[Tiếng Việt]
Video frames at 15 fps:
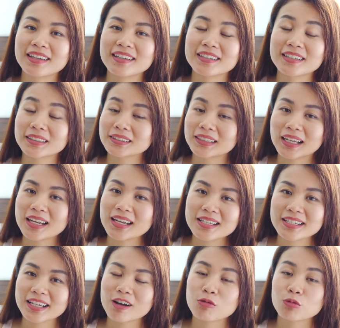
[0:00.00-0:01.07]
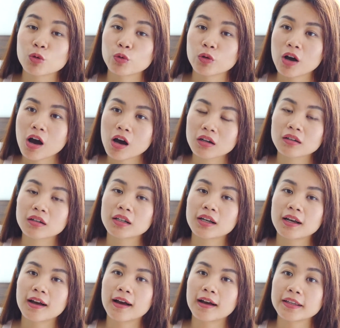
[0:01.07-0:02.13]
thì chắc chắn là sẽ không ngủ ngon
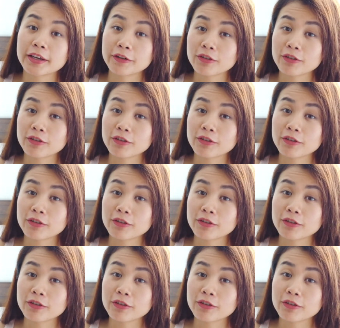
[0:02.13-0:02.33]
à,